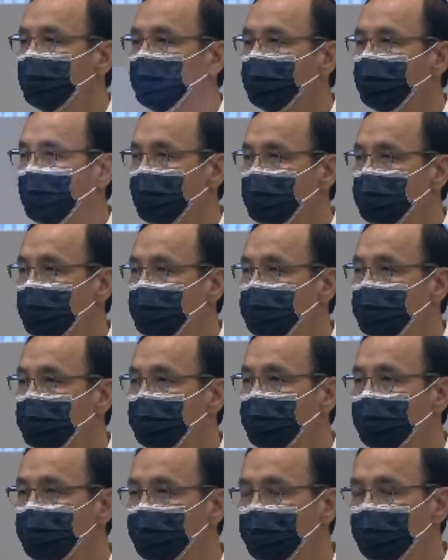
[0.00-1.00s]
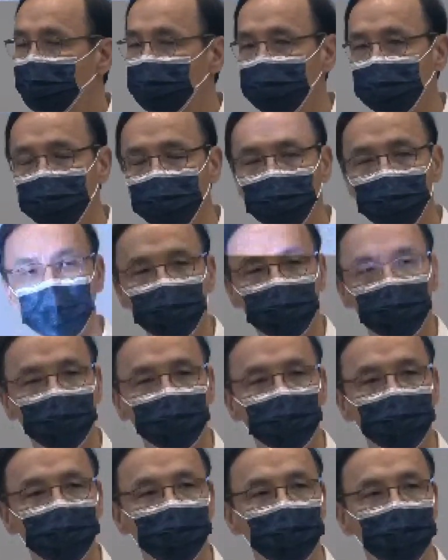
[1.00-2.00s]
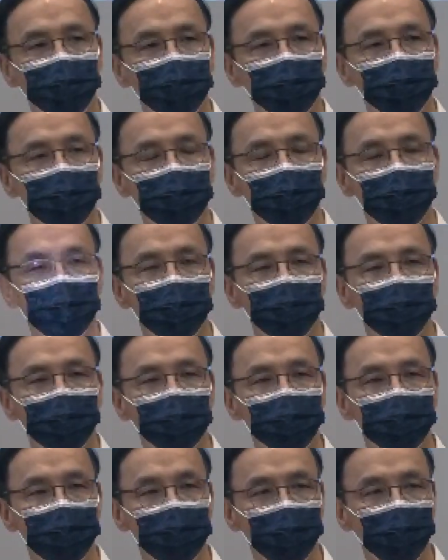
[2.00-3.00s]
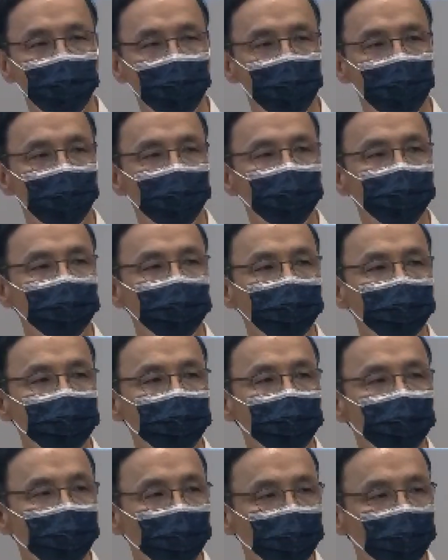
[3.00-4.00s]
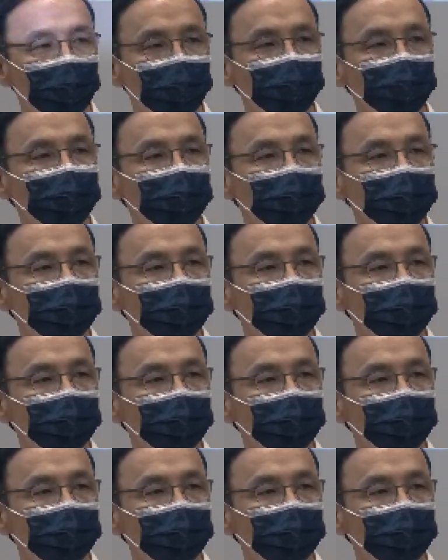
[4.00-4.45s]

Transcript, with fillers: 对于这次提名过程当中协调沟通